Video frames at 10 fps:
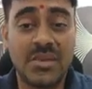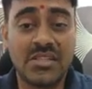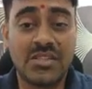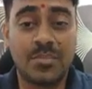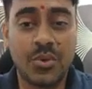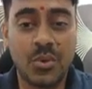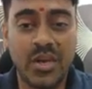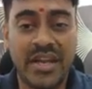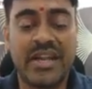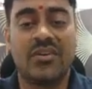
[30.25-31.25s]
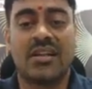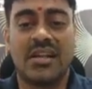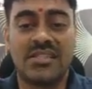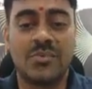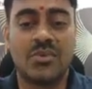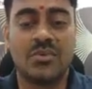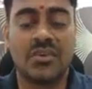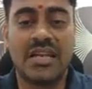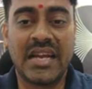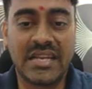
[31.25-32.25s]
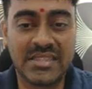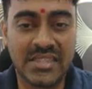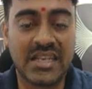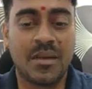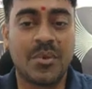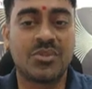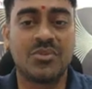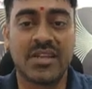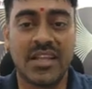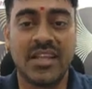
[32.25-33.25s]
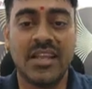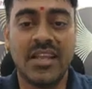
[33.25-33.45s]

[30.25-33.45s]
బిజినెస్ ప్యూర్లీ నెట్వర్క్ కాన్సెప్ట్ డైరెక్ట్ సేలింగ్ ఆపర్చునిటీ